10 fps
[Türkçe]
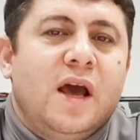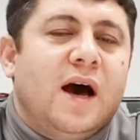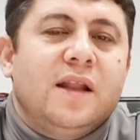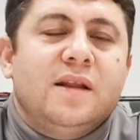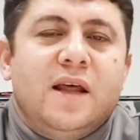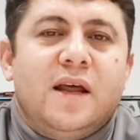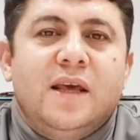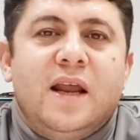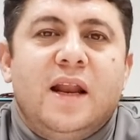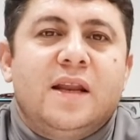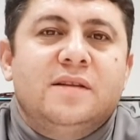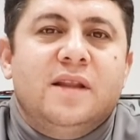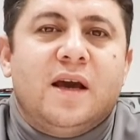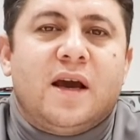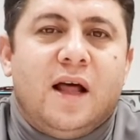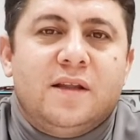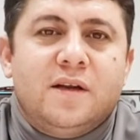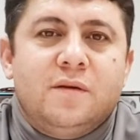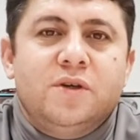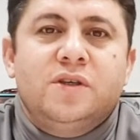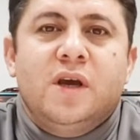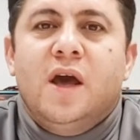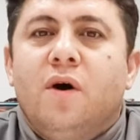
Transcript: Halılar yerlerinden kaldırılmış.